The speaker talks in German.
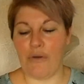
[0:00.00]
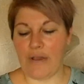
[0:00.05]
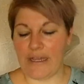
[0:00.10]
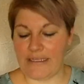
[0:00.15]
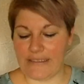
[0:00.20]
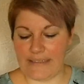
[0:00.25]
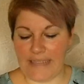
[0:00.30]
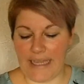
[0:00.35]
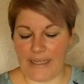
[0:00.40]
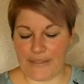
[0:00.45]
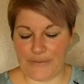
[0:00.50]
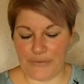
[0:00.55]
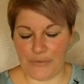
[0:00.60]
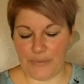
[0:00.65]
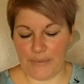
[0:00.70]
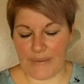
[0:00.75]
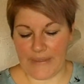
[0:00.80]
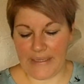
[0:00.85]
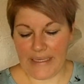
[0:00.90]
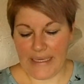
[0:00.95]
ihn auch entdeckt
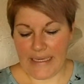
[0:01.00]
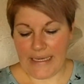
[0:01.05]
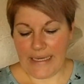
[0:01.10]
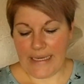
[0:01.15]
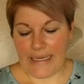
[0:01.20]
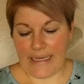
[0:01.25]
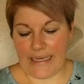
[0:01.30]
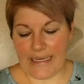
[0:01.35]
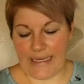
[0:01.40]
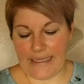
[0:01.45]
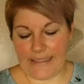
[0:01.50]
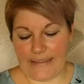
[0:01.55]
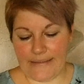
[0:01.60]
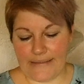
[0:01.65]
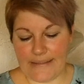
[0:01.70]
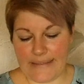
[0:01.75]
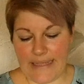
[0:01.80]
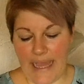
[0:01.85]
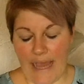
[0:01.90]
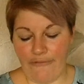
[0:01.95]
über äh,
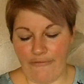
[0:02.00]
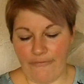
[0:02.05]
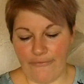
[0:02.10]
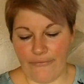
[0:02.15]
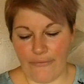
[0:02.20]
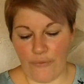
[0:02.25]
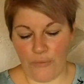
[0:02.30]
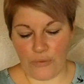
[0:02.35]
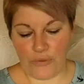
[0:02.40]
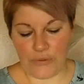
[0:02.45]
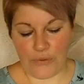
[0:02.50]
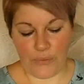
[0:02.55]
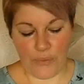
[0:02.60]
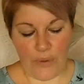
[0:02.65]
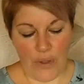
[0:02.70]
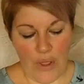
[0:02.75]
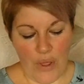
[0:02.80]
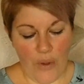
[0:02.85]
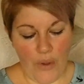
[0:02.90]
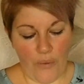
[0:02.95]
dieses
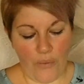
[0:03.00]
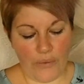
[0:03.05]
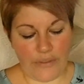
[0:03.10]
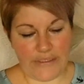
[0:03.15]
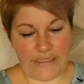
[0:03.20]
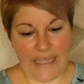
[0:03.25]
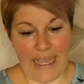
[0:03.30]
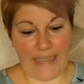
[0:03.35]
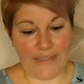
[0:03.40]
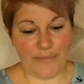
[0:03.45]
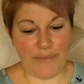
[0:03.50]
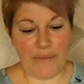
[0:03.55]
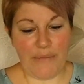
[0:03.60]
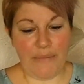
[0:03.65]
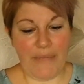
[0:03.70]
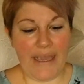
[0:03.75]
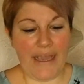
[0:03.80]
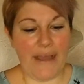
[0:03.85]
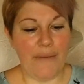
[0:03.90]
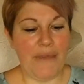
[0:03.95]
Affenfoto. Und ja, ich
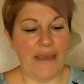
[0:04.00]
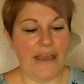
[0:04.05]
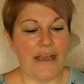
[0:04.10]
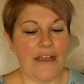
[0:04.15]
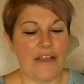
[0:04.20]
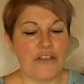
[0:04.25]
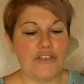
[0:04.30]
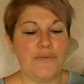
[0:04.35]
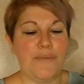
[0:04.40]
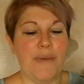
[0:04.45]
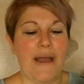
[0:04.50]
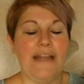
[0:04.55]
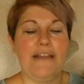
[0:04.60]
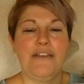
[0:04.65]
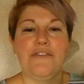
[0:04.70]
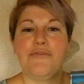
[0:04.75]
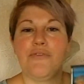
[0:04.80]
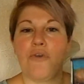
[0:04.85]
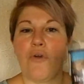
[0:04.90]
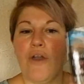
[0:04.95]
bin mega, mega
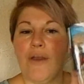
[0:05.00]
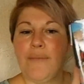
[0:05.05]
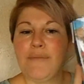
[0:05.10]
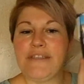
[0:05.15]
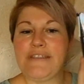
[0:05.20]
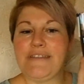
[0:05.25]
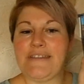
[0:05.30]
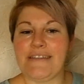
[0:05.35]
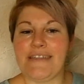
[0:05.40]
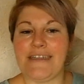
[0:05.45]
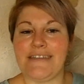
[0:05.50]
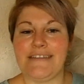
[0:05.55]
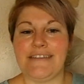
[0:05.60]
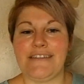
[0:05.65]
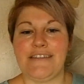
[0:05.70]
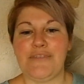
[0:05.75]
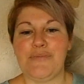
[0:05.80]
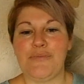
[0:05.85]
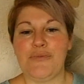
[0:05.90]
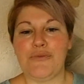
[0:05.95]
gespannt, freue mich, dass
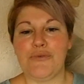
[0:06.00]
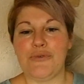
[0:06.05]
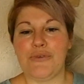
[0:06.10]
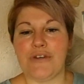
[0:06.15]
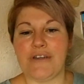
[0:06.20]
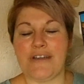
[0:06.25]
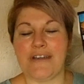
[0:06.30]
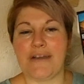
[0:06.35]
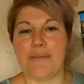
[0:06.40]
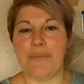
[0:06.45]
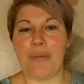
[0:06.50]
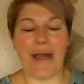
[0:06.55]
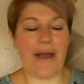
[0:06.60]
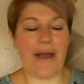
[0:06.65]
ich das Buch äh,